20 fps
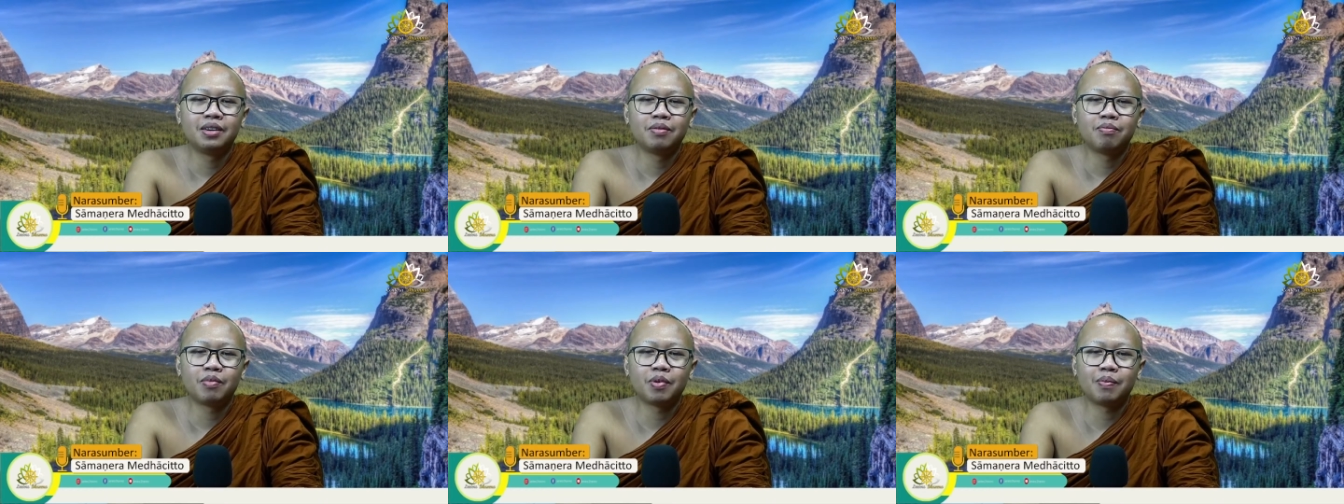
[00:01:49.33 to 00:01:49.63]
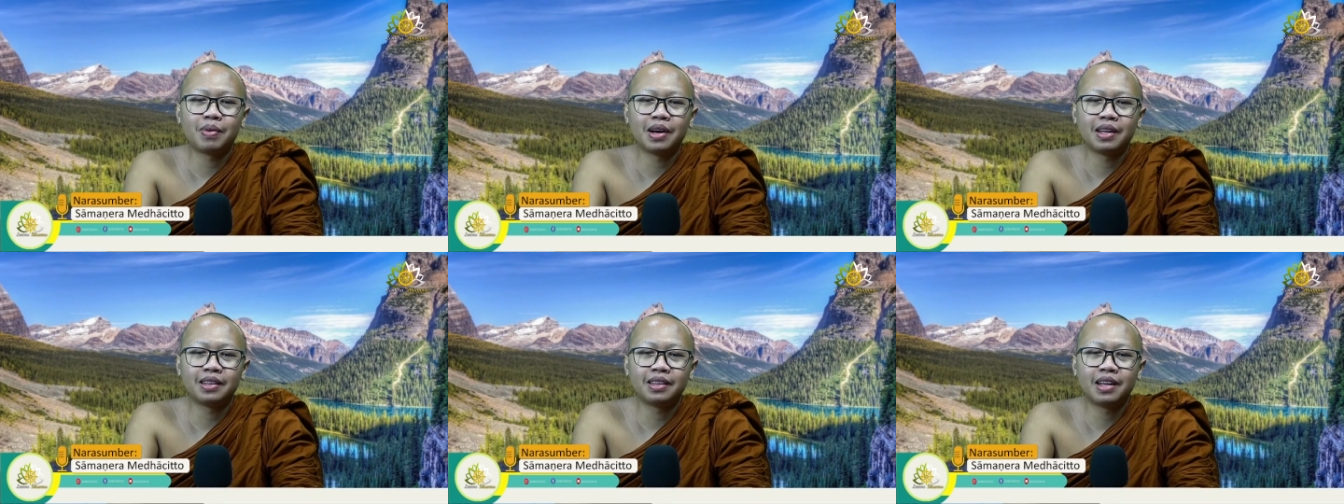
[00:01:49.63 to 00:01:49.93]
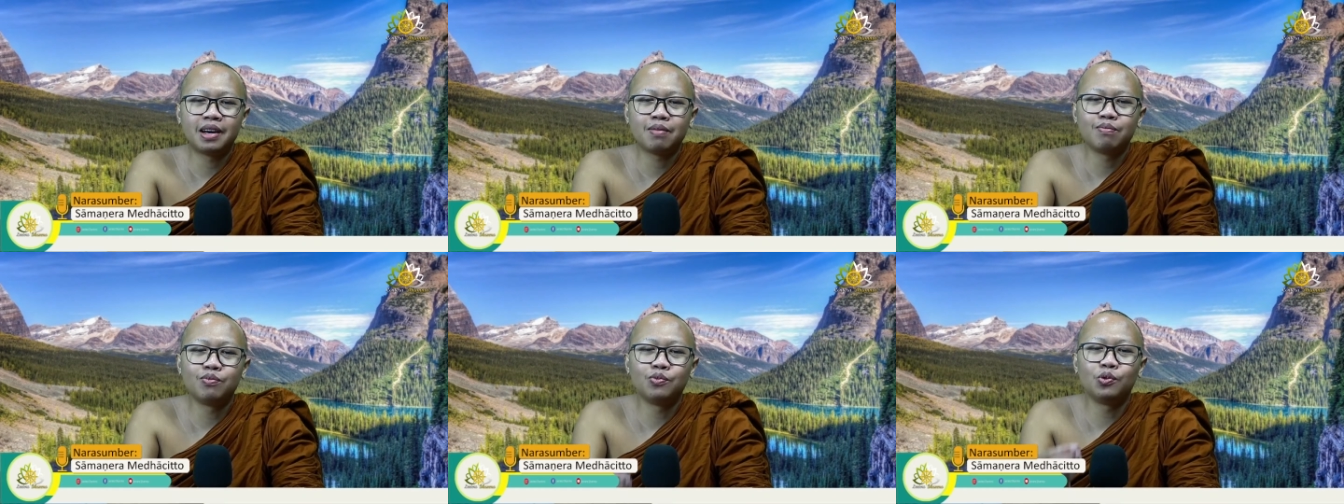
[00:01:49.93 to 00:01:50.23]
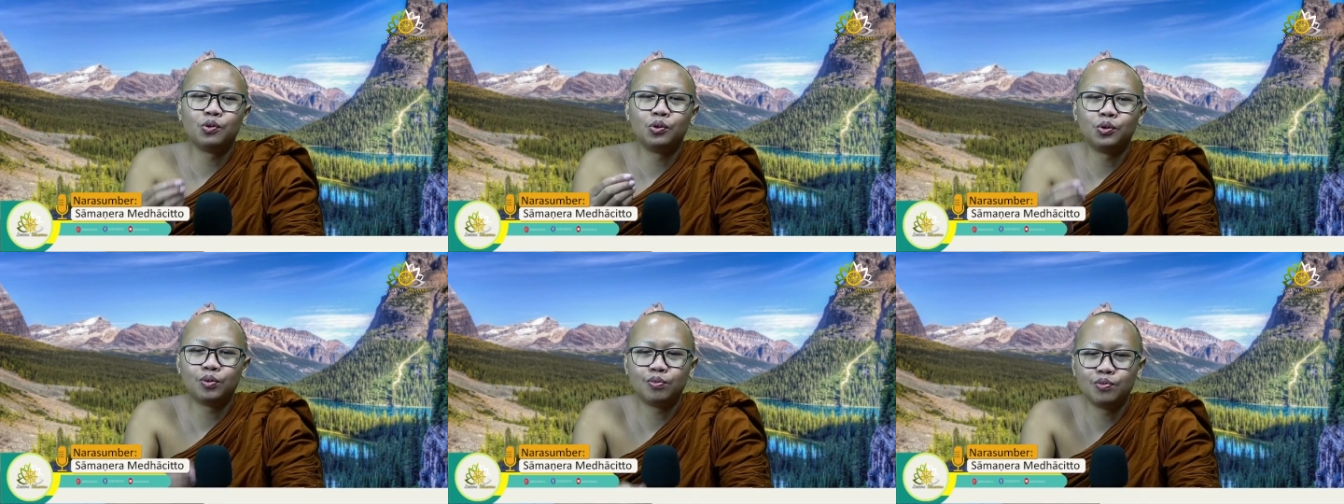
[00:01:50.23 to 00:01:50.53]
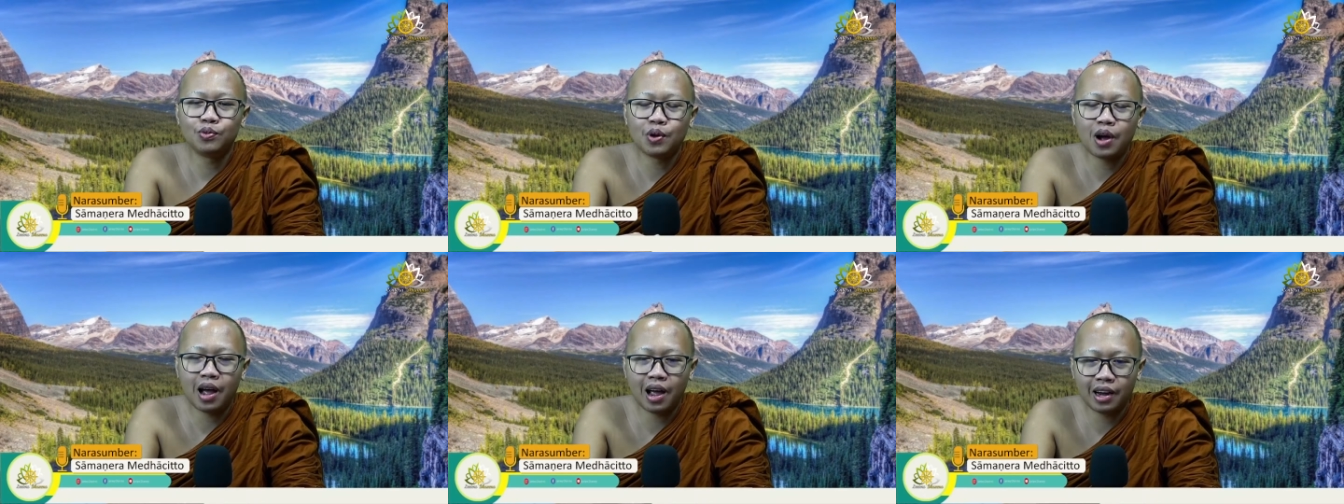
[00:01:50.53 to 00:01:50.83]
pepatah mulutmu
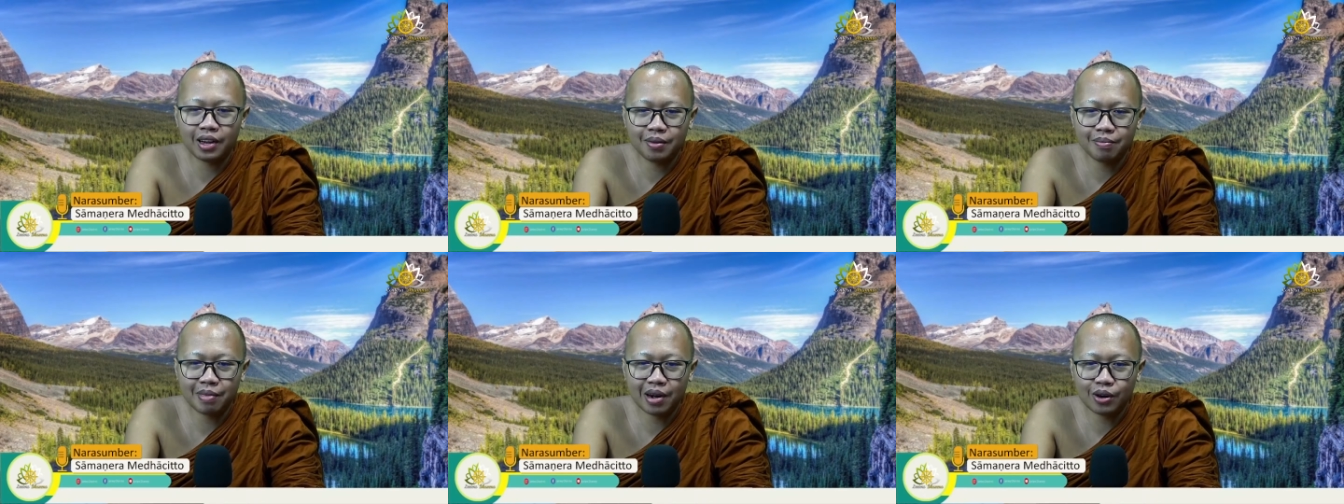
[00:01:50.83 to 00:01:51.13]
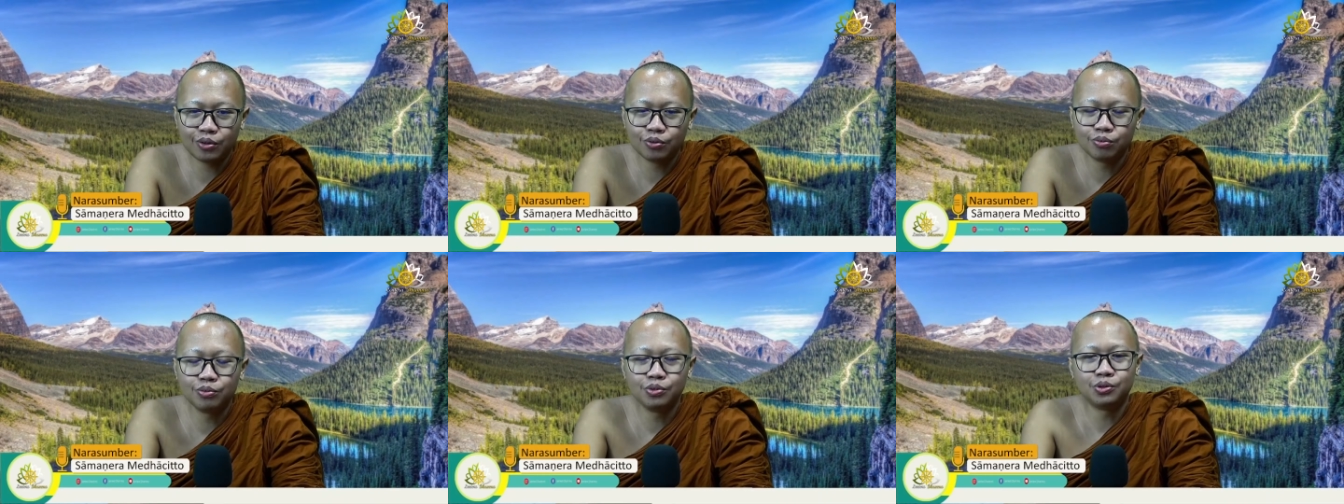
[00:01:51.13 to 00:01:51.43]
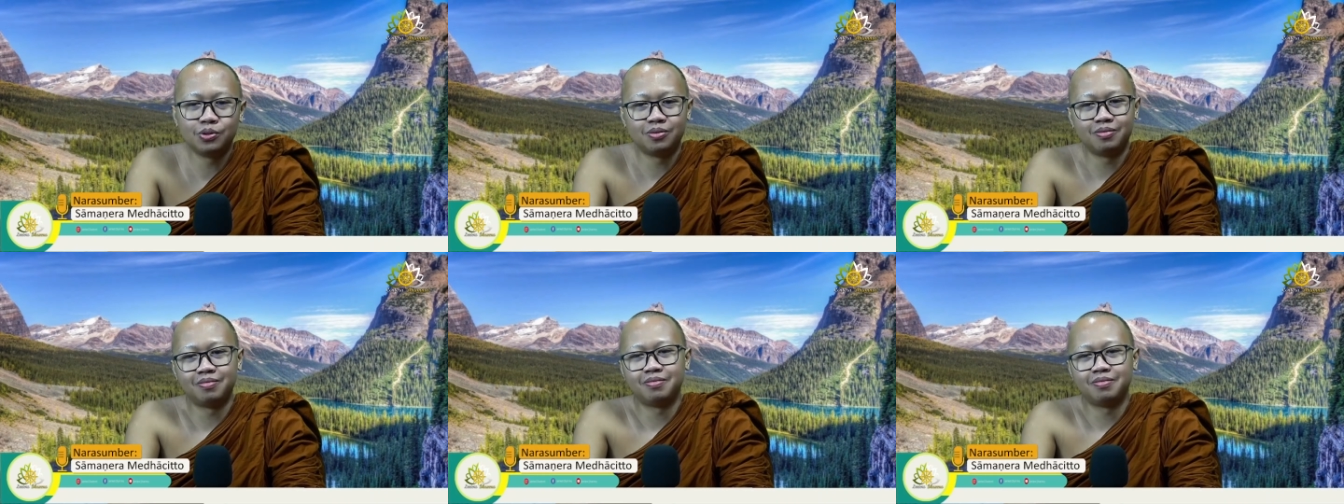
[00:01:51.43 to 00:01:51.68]
harimaumu.